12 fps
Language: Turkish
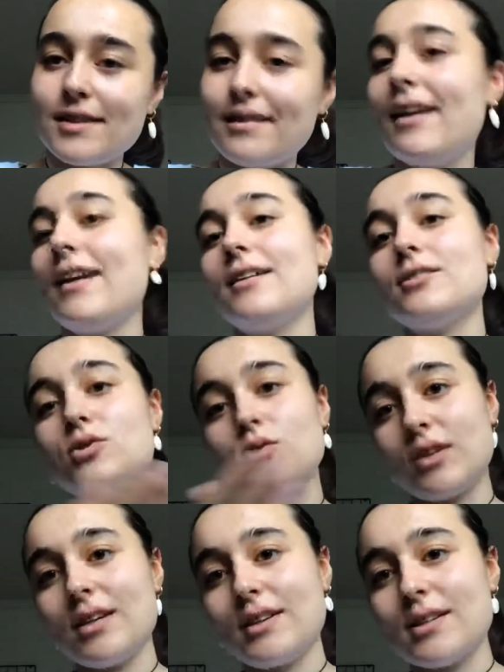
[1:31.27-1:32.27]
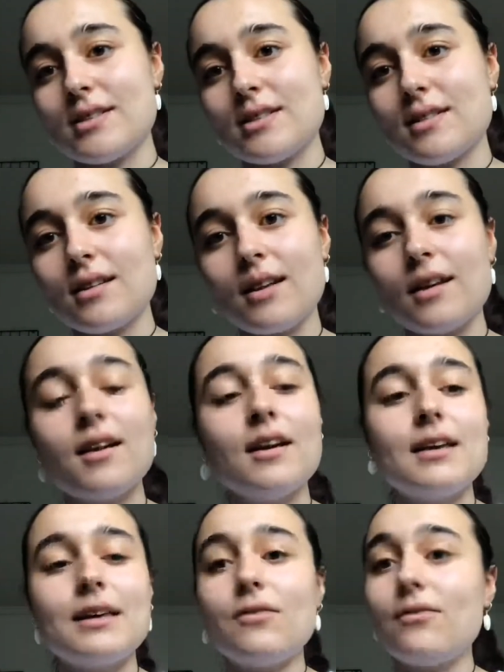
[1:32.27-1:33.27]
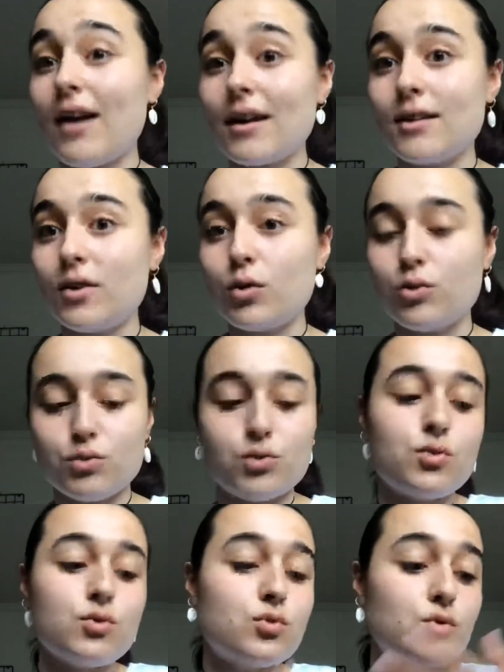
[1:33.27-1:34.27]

ile Türkiye arasındaki farkları konuşuruz.